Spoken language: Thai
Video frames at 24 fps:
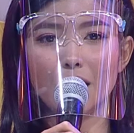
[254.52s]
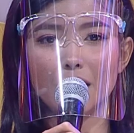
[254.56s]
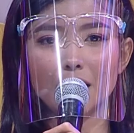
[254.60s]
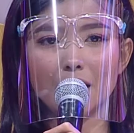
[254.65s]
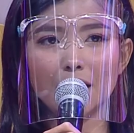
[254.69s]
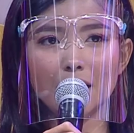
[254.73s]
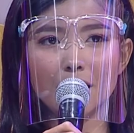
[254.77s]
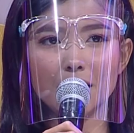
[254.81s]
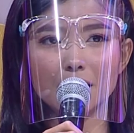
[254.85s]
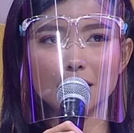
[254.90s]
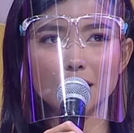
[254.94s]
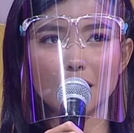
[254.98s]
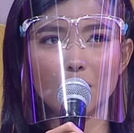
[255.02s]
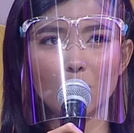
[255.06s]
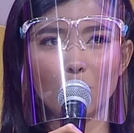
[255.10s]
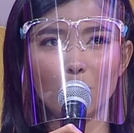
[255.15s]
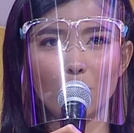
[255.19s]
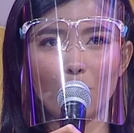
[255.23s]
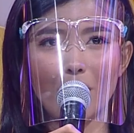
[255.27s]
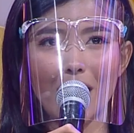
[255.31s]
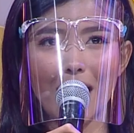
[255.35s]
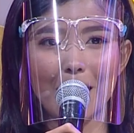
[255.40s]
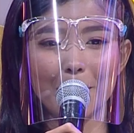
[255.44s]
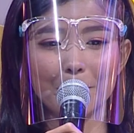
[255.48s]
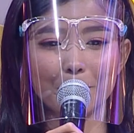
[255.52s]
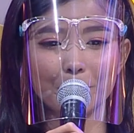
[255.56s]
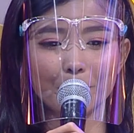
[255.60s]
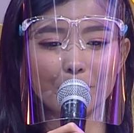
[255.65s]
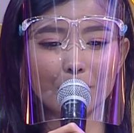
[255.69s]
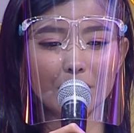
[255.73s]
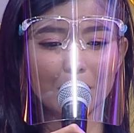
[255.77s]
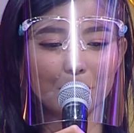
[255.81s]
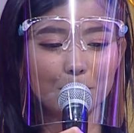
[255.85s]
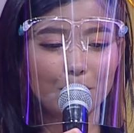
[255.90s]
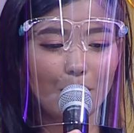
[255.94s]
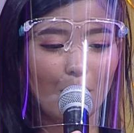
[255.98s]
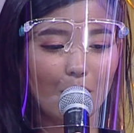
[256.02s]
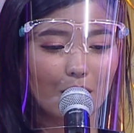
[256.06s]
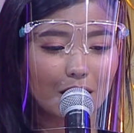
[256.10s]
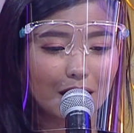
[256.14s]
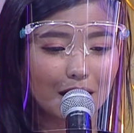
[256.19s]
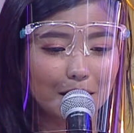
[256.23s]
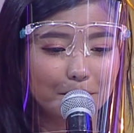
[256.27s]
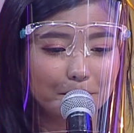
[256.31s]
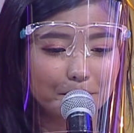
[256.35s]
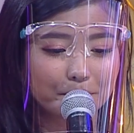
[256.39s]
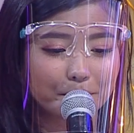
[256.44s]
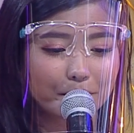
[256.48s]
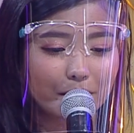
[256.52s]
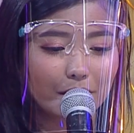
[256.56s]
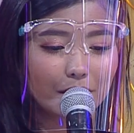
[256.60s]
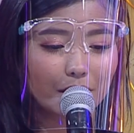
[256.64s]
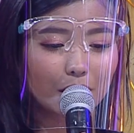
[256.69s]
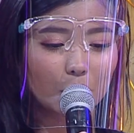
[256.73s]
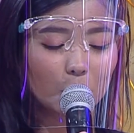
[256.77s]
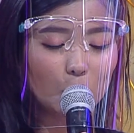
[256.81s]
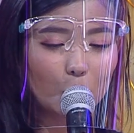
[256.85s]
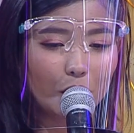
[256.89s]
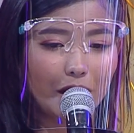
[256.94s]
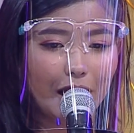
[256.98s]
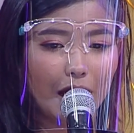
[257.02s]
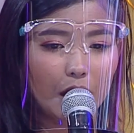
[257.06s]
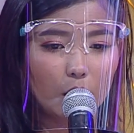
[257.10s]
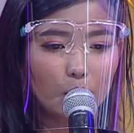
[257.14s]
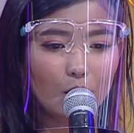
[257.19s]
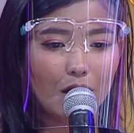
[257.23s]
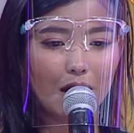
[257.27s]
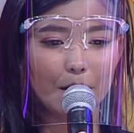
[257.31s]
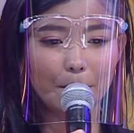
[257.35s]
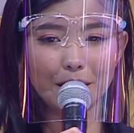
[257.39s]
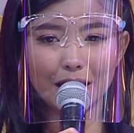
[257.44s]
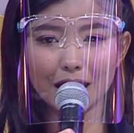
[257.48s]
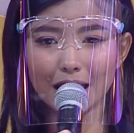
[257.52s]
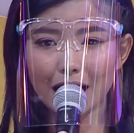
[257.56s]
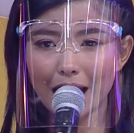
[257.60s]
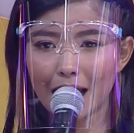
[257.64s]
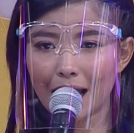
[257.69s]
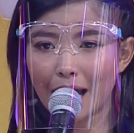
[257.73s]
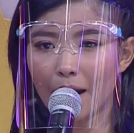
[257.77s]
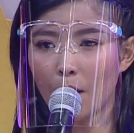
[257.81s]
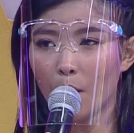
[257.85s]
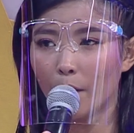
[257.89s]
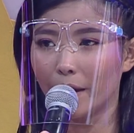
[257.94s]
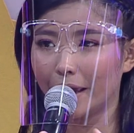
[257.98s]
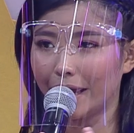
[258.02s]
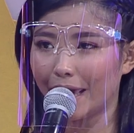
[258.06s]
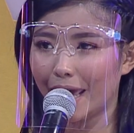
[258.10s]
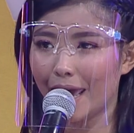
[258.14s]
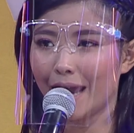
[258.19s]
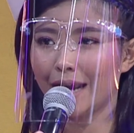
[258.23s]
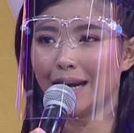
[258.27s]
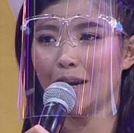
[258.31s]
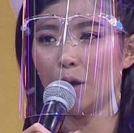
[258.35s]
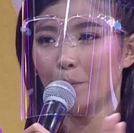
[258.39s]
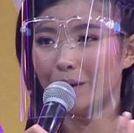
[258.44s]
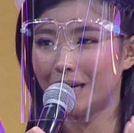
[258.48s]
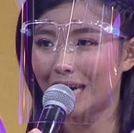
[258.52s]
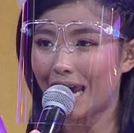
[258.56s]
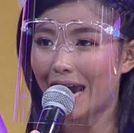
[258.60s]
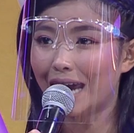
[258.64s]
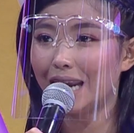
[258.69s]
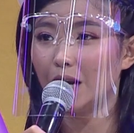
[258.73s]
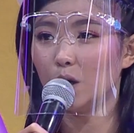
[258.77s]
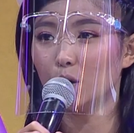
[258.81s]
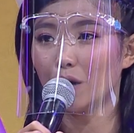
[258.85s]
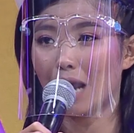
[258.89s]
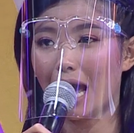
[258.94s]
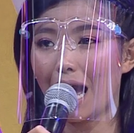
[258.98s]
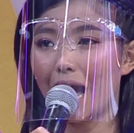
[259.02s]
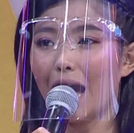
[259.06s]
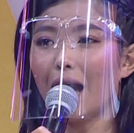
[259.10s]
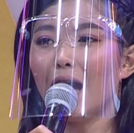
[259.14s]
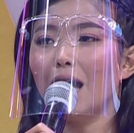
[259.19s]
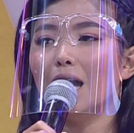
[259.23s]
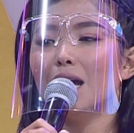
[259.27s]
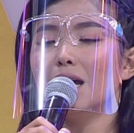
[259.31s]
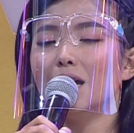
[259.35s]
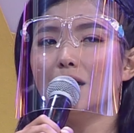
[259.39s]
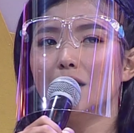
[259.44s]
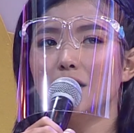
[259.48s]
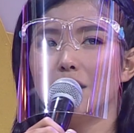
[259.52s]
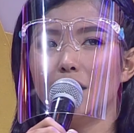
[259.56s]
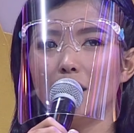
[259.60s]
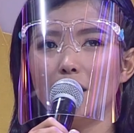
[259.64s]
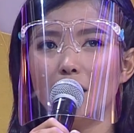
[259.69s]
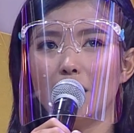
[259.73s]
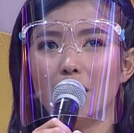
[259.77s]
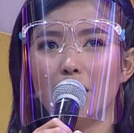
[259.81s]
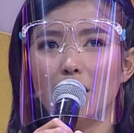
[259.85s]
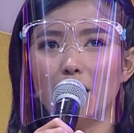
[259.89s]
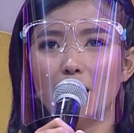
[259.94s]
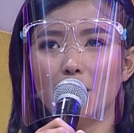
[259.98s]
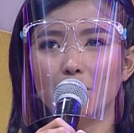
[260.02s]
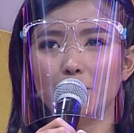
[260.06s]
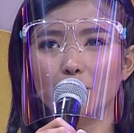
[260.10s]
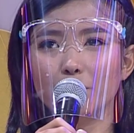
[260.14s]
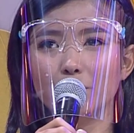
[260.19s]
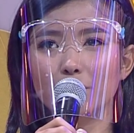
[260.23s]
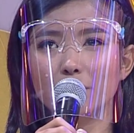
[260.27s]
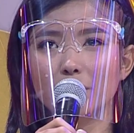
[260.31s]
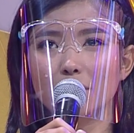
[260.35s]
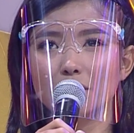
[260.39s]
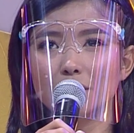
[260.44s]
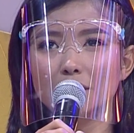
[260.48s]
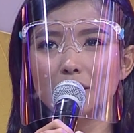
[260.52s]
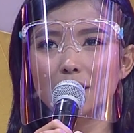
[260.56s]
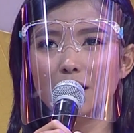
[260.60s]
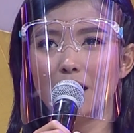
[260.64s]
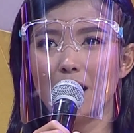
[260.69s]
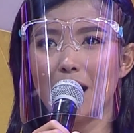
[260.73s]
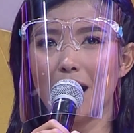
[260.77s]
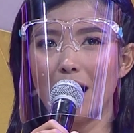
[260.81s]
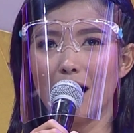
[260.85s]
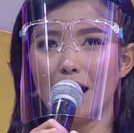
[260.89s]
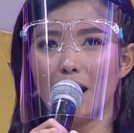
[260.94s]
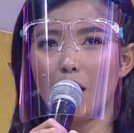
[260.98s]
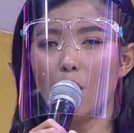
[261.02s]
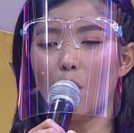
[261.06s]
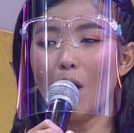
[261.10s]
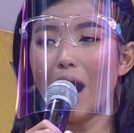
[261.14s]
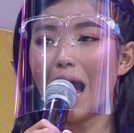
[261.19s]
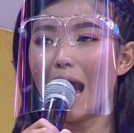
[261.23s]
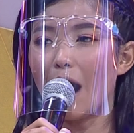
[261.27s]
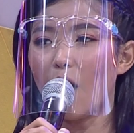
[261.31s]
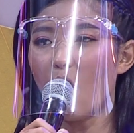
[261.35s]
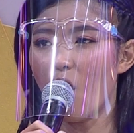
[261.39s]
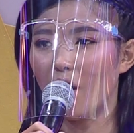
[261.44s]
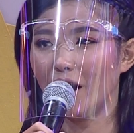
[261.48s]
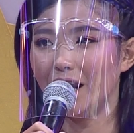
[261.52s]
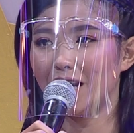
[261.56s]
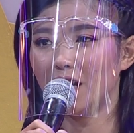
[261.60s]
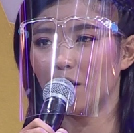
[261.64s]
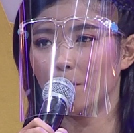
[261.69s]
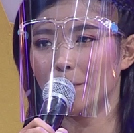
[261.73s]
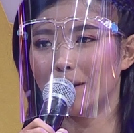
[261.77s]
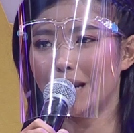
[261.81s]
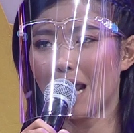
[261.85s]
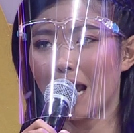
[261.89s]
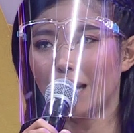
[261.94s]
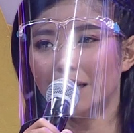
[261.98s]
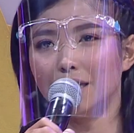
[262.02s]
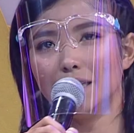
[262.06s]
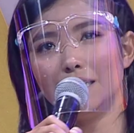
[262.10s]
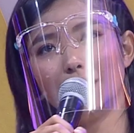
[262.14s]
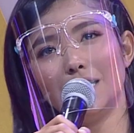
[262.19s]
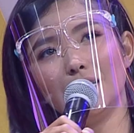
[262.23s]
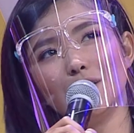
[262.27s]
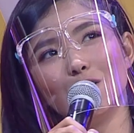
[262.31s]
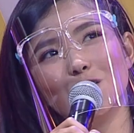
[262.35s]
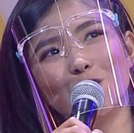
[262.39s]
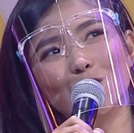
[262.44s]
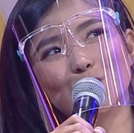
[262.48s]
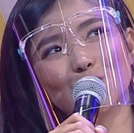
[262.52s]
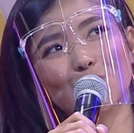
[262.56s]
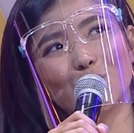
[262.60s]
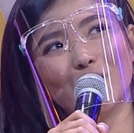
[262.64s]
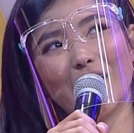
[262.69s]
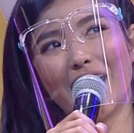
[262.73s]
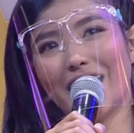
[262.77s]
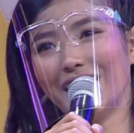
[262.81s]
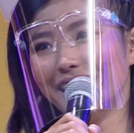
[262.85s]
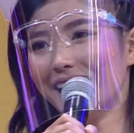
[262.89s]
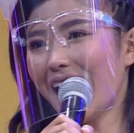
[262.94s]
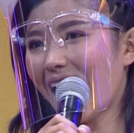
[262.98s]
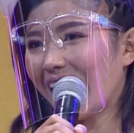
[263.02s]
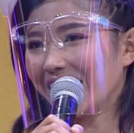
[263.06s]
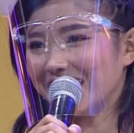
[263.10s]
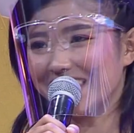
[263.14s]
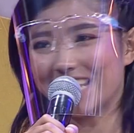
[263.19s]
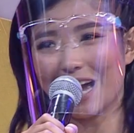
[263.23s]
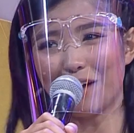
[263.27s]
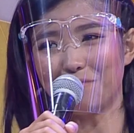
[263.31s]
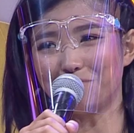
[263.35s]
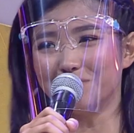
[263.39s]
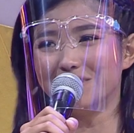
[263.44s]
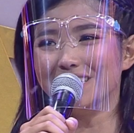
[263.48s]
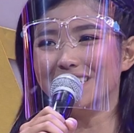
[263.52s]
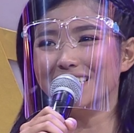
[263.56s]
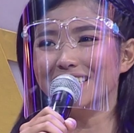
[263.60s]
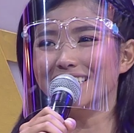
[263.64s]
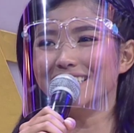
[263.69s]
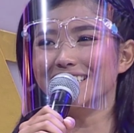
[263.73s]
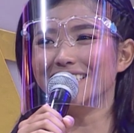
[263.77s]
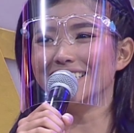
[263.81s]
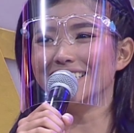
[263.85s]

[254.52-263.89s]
ก็เลยสรุปว่าบอกกับตัวแทนว่าพี่คะหอยแครงเราไม่ได้แล้วนะเรือเขาหาของให้เราไม่ได้ทีนี้โดนตัวแทนด่ายับเลย